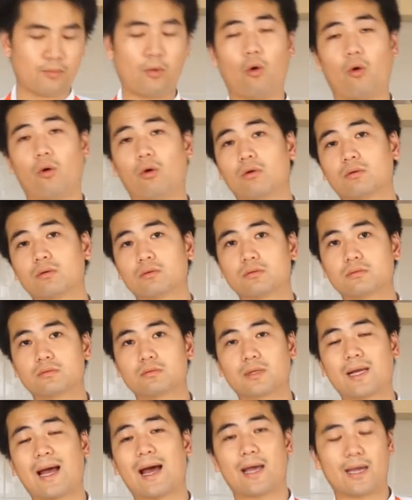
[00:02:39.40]
ผง
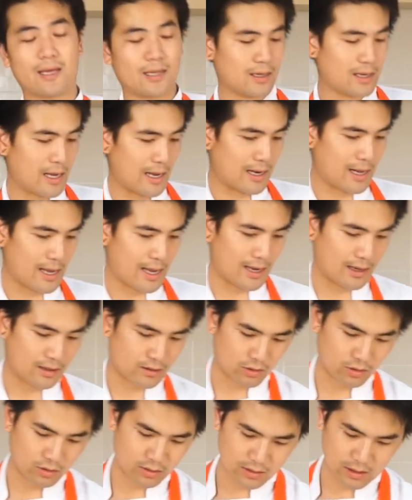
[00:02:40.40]
ไก่ทั้งหลายแหละเนาะ